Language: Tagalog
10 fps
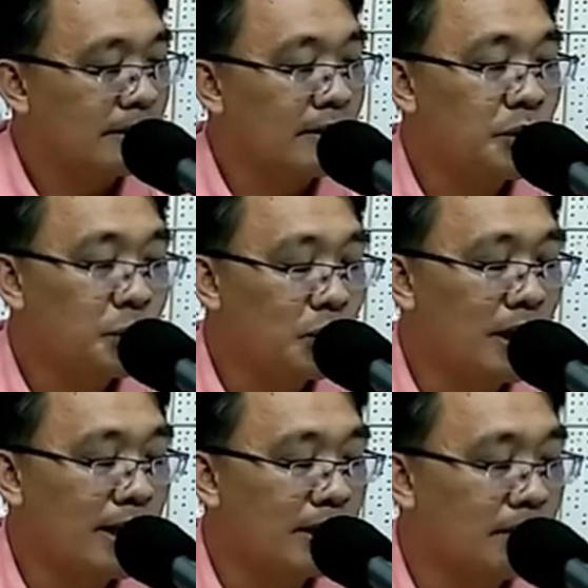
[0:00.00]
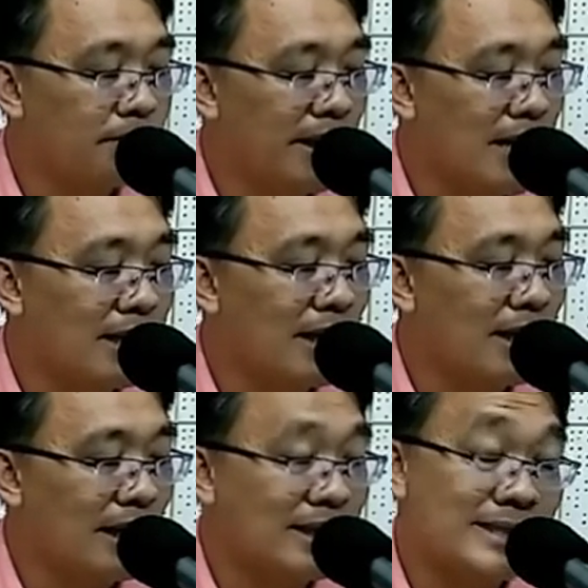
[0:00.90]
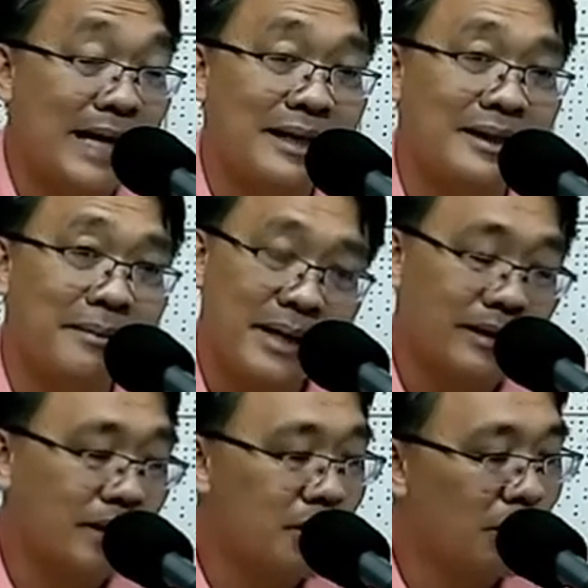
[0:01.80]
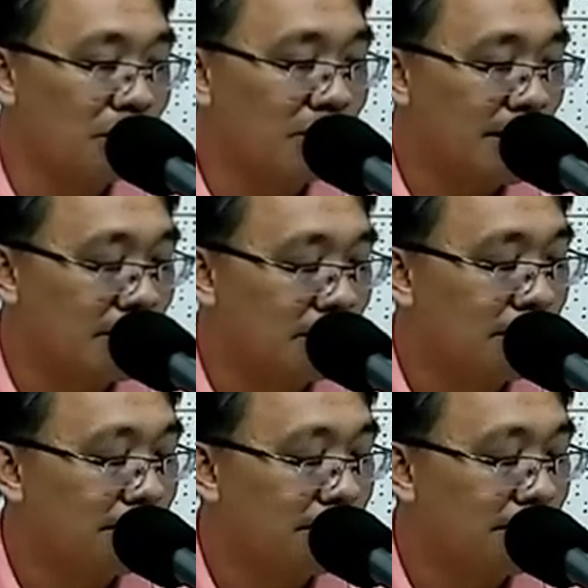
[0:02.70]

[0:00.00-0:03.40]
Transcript: Si Tulag Panagkalaysa, The Marriage Covenant.